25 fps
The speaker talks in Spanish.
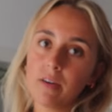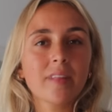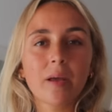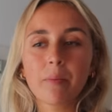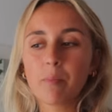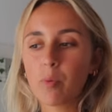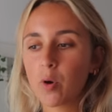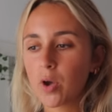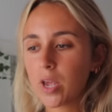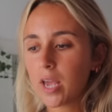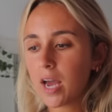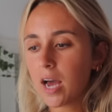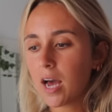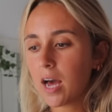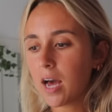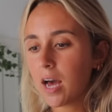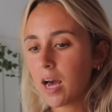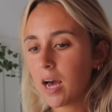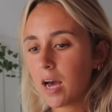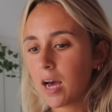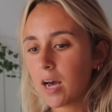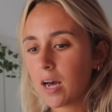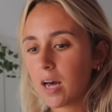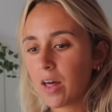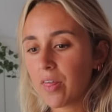Voy
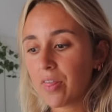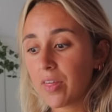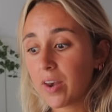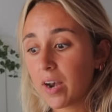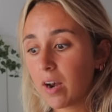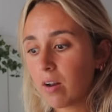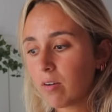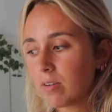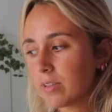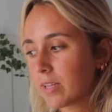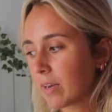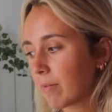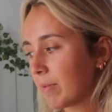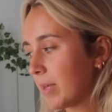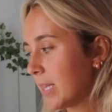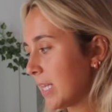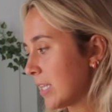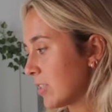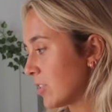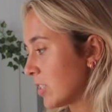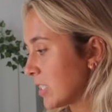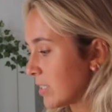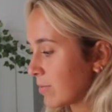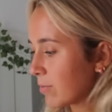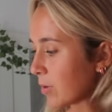a hacer algo entre
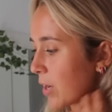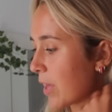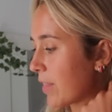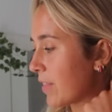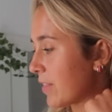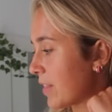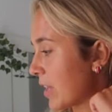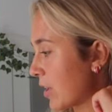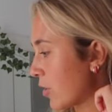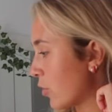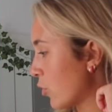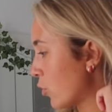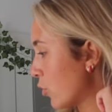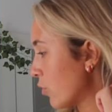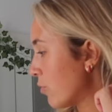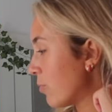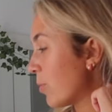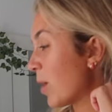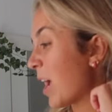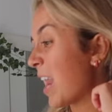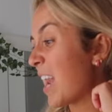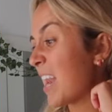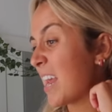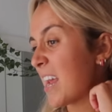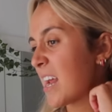medias, no sé si voy a editar YouTube,
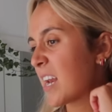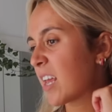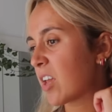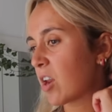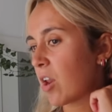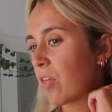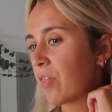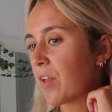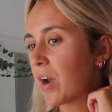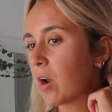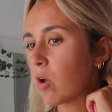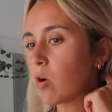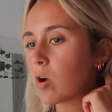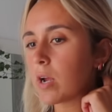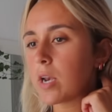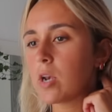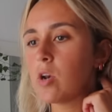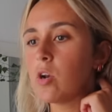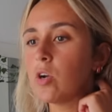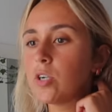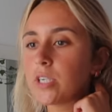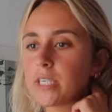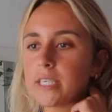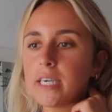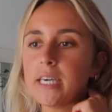voy a leer, quiero hacer algo que
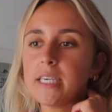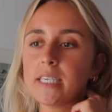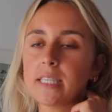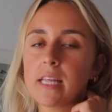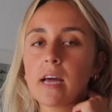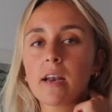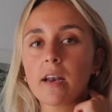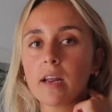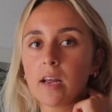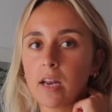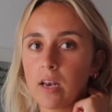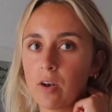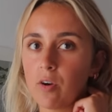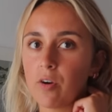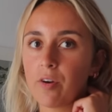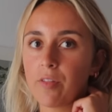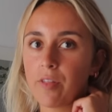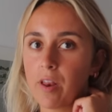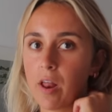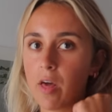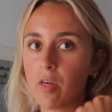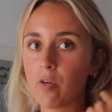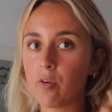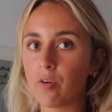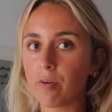no sea estar en el
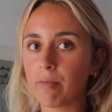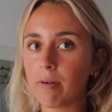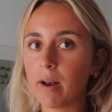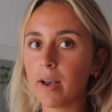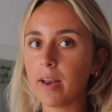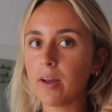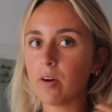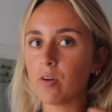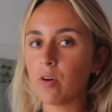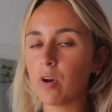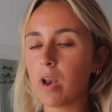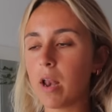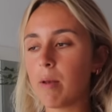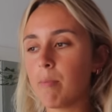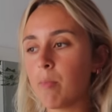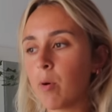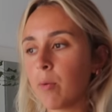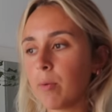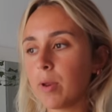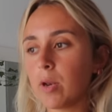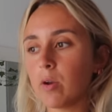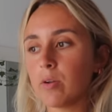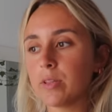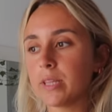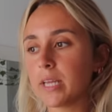ordenador, ¿vale? O en el
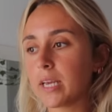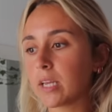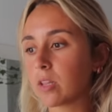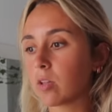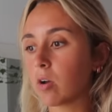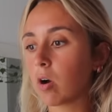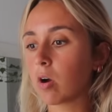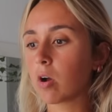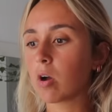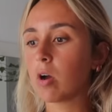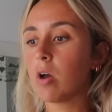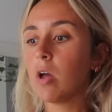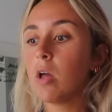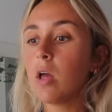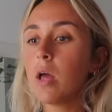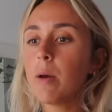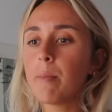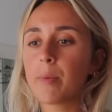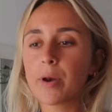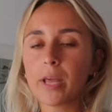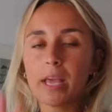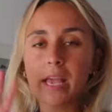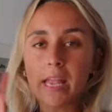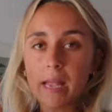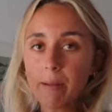móvil o en TikTok.
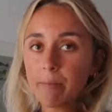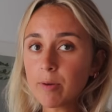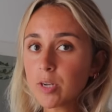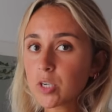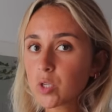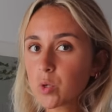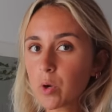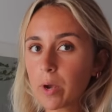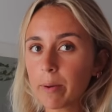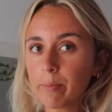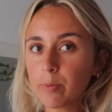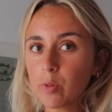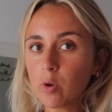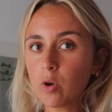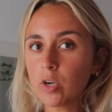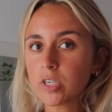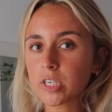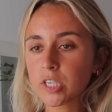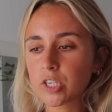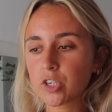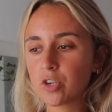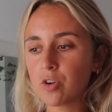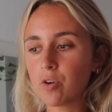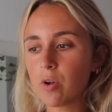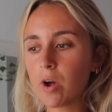Porque ya me he visto un capítulo de
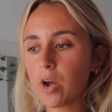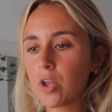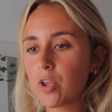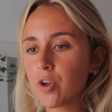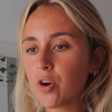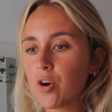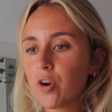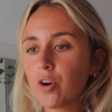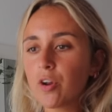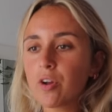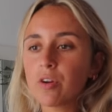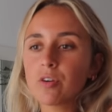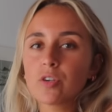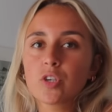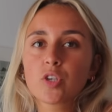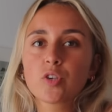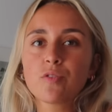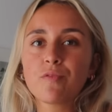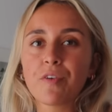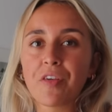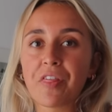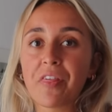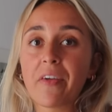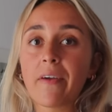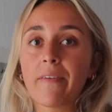Sexo en Nueva York,
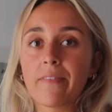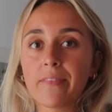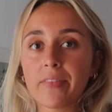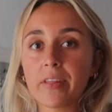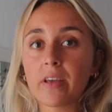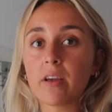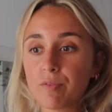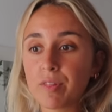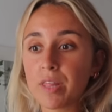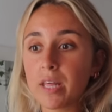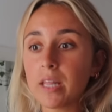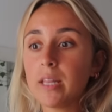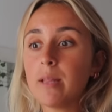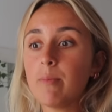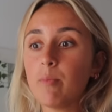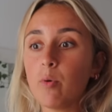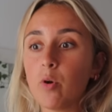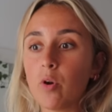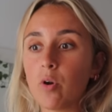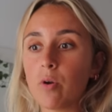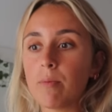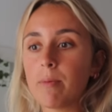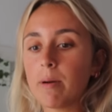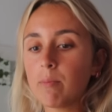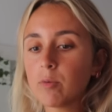suficiente, suficiente por
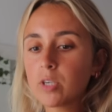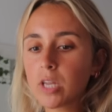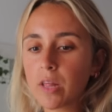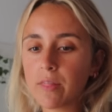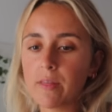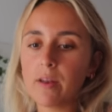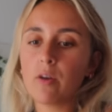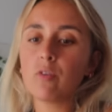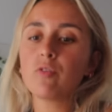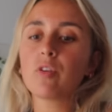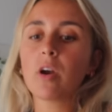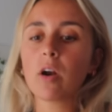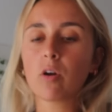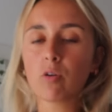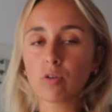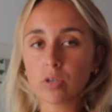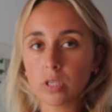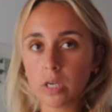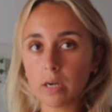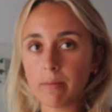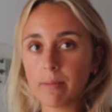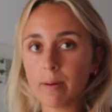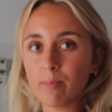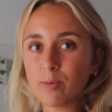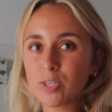hoy. Vamos a hacer otra
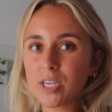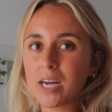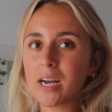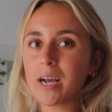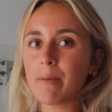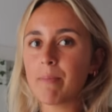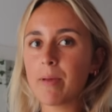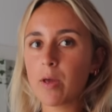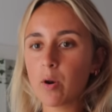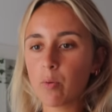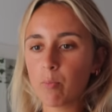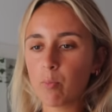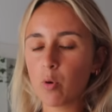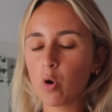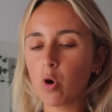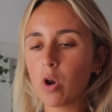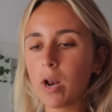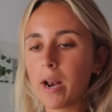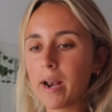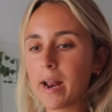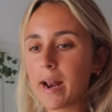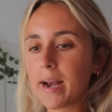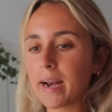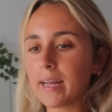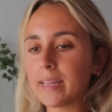cosa, vamos a cambiar un poco
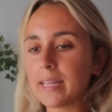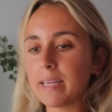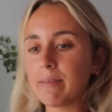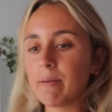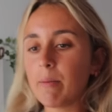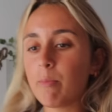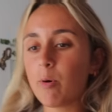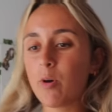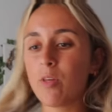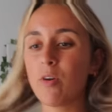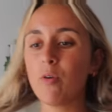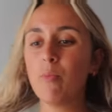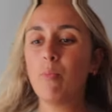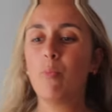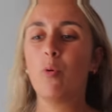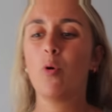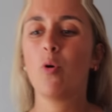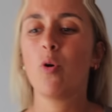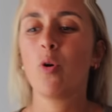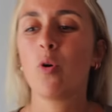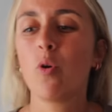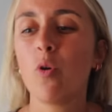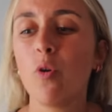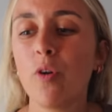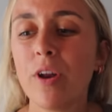la narrativa, voy a dar un poco
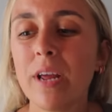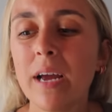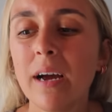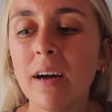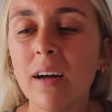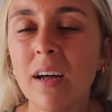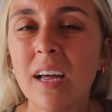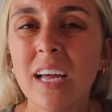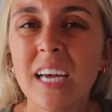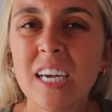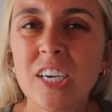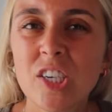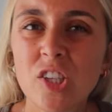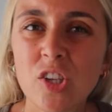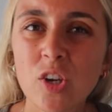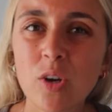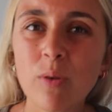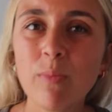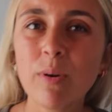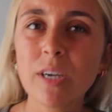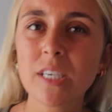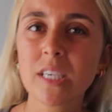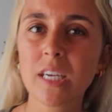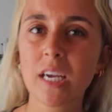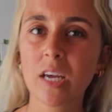de colonia. Estoy
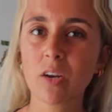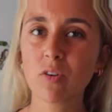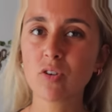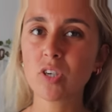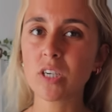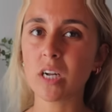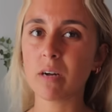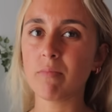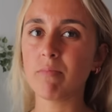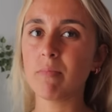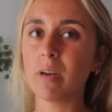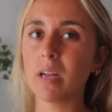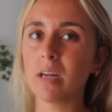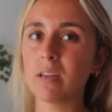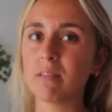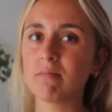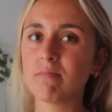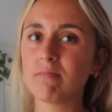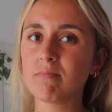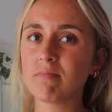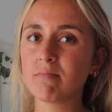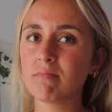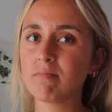como asquerosa, en plan.